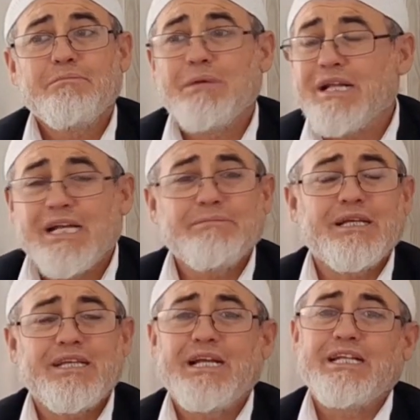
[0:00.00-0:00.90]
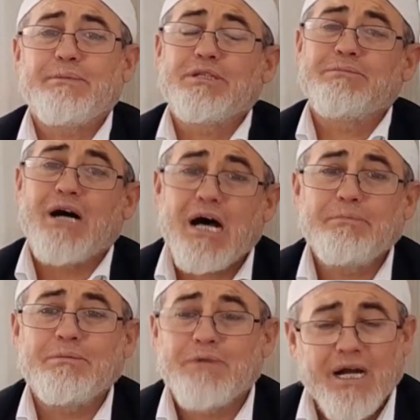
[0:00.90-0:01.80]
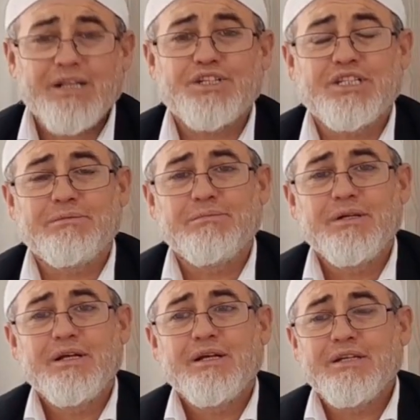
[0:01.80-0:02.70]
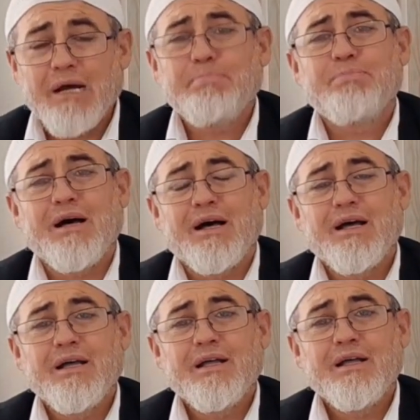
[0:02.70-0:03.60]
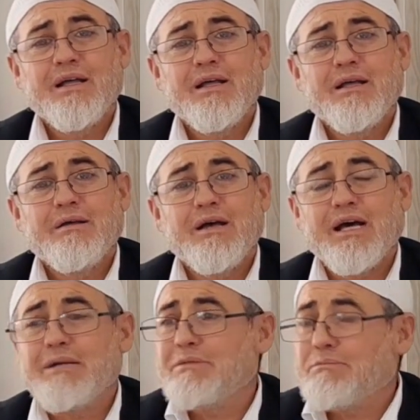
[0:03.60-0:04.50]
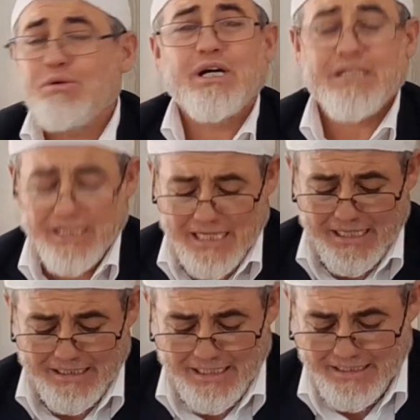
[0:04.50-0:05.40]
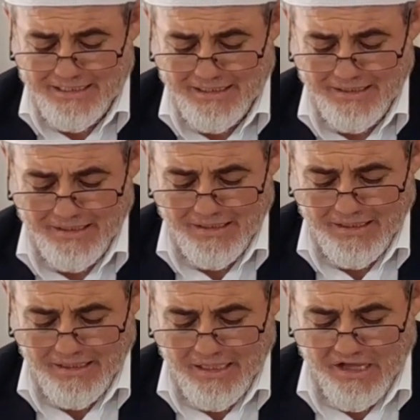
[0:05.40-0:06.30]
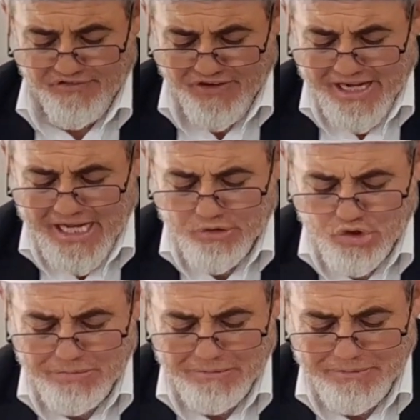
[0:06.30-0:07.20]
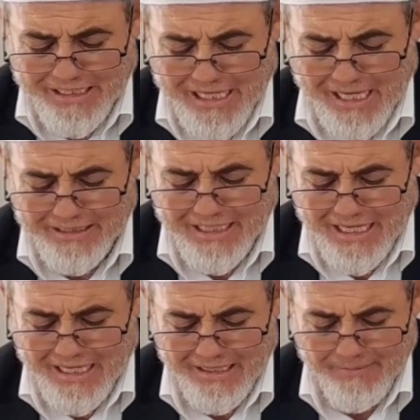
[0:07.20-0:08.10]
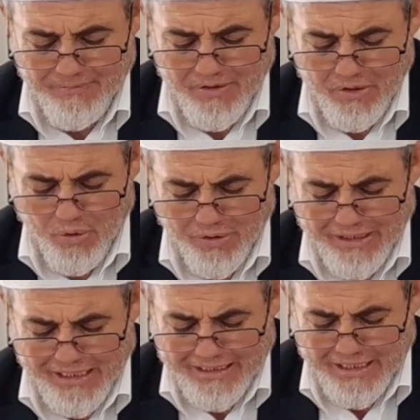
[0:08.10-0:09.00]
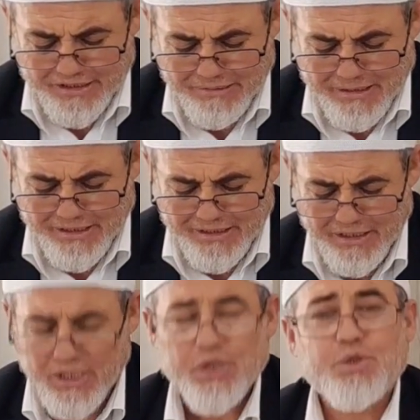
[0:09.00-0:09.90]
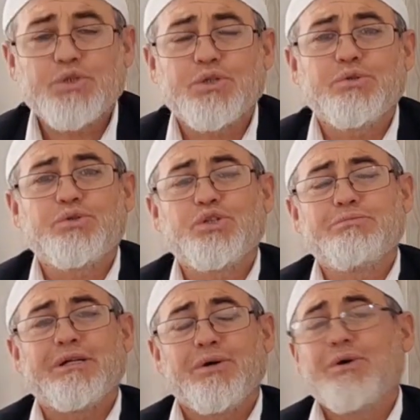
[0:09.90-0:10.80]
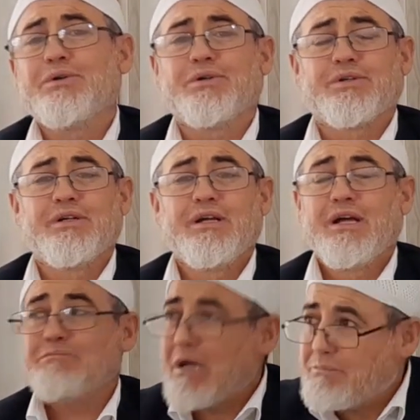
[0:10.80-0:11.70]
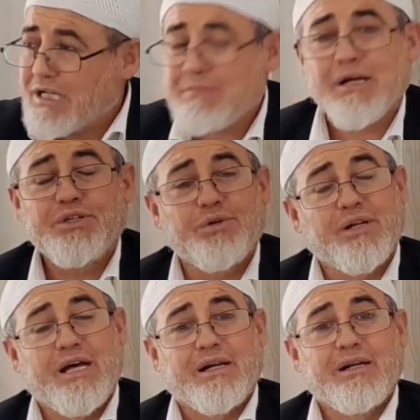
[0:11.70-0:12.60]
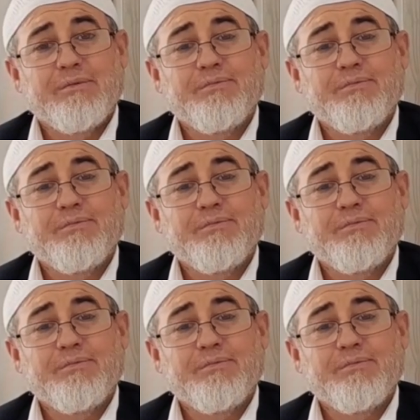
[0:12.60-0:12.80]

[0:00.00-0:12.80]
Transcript: Ben elimden geleni yaptım. Abim, kardeşim. Yapma. Elimden bu kadar geldi dedi. فَلَا تُشْمَتْ مِيَ الْاَعْدَى Onlara karşı beni küçük düşürme ne olur. Bak bana bakıyorlar.